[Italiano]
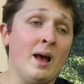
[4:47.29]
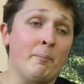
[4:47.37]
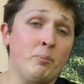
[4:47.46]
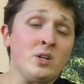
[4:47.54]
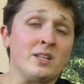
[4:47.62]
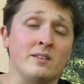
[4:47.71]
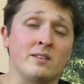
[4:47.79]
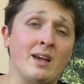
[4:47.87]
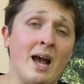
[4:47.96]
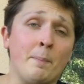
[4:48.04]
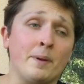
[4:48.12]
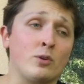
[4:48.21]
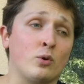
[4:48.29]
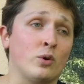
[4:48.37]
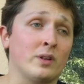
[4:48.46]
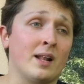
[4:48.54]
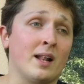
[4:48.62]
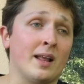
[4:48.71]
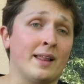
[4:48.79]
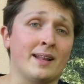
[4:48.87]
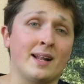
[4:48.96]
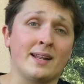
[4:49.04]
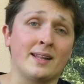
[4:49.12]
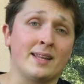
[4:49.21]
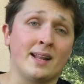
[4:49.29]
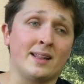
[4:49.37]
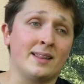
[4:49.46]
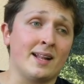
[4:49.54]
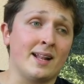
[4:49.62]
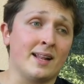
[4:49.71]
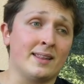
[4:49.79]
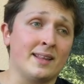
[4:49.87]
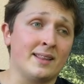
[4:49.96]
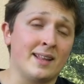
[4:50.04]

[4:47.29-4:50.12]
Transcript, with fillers: pur a discapito delle, delle, delle,